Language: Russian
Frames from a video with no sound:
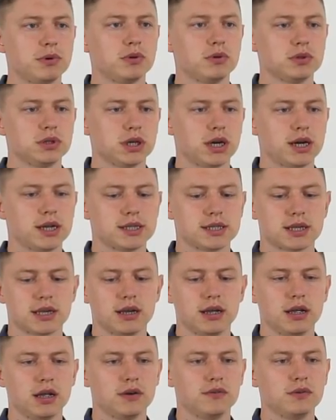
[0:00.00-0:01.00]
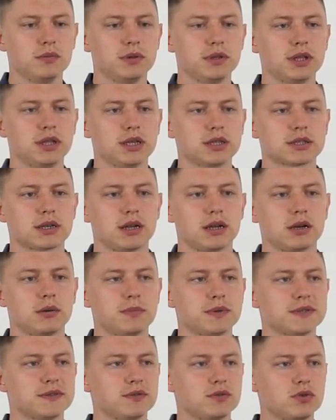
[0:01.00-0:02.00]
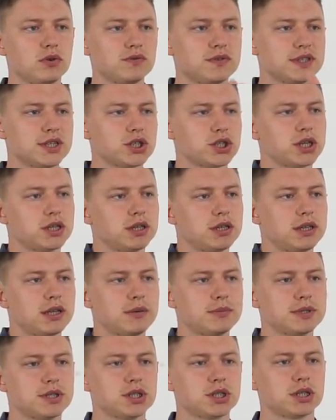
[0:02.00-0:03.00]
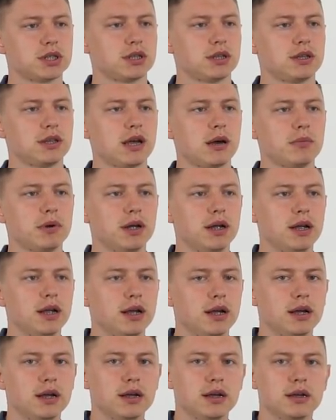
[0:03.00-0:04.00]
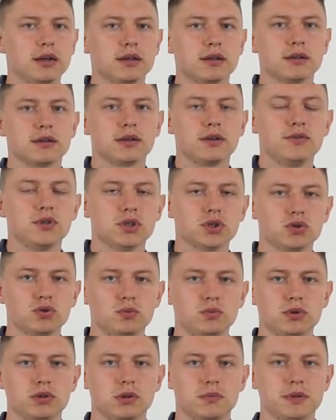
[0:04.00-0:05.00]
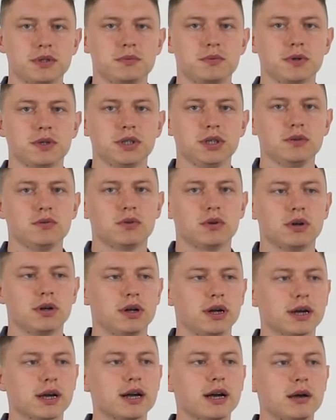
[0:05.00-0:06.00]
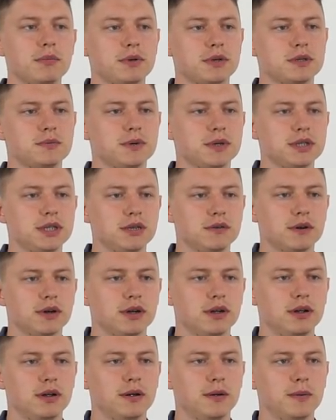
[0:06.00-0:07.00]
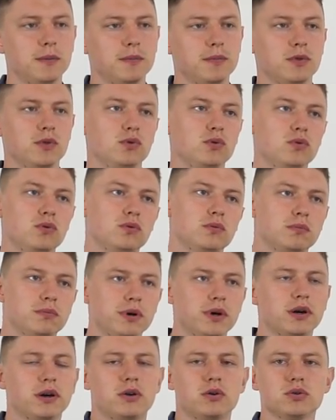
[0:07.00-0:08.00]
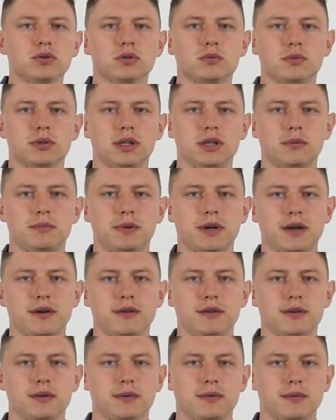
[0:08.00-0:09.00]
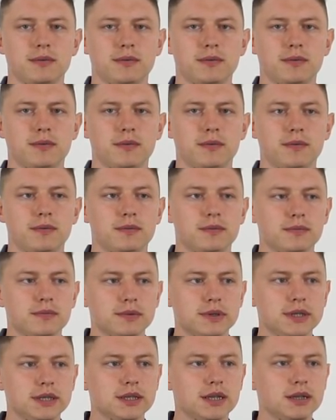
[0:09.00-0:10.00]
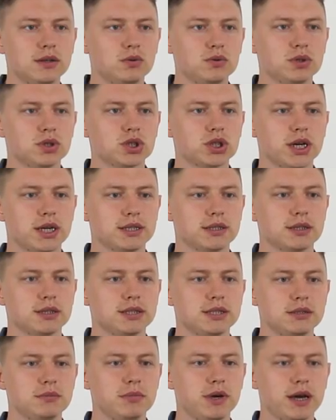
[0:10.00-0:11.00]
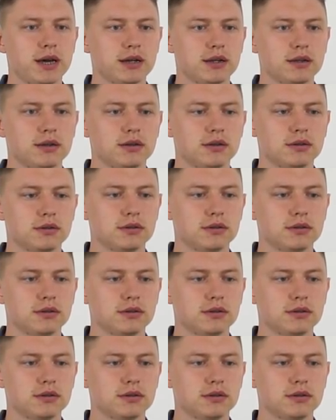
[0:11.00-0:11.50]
получается выбито несколько позвонков, зажато там, зажато там, и все же думают на перспективу. А какая перспектива? Ну, по-хорошему надо править. Не надо утешать себя